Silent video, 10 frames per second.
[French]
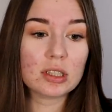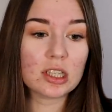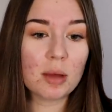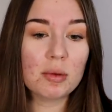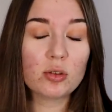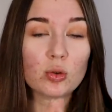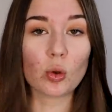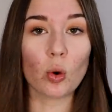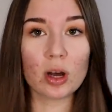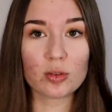si jamais je suis
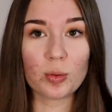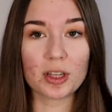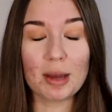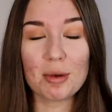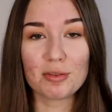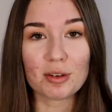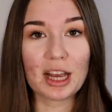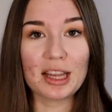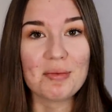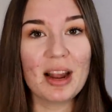trop insupportable et que vous
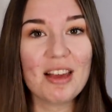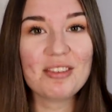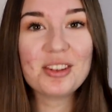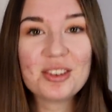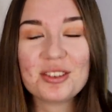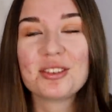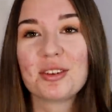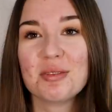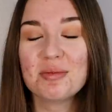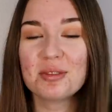regardez pas la vidéo
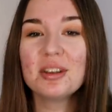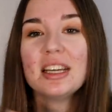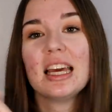jusqu'au bout,